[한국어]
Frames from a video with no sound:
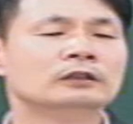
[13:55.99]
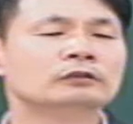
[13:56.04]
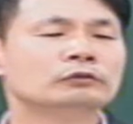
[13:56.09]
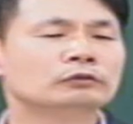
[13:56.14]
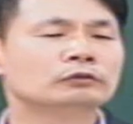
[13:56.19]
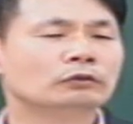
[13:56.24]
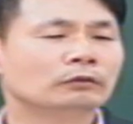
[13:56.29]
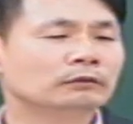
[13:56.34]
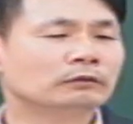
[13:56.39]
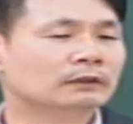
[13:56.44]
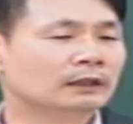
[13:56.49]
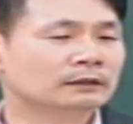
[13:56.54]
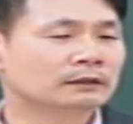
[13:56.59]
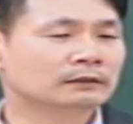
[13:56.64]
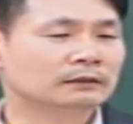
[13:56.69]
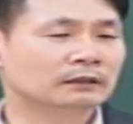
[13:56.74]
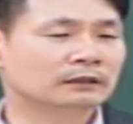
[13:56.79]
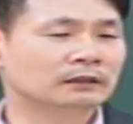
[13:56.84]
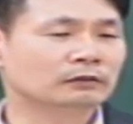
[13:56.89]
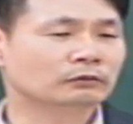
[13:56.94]
존
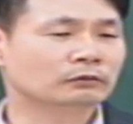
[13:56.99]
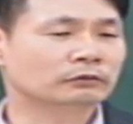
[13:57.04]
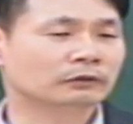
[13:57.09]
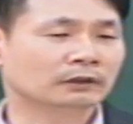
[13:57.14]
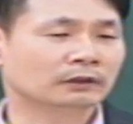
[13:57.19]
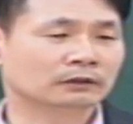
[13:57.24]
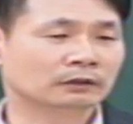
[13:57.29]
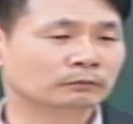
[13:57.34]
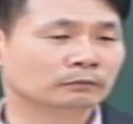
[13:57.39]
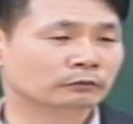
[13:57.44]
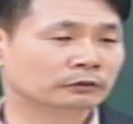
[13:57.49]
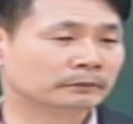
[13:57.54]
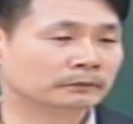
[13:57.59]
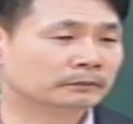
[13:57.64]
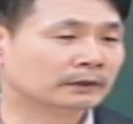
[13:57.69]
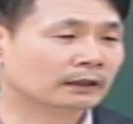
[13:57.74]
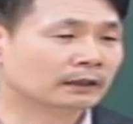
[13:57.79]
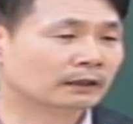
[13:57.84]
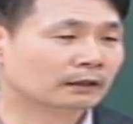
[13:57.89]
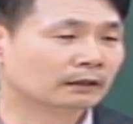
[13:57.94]
낙스의 기도 소리가 더
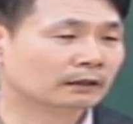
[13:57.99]
무섭다.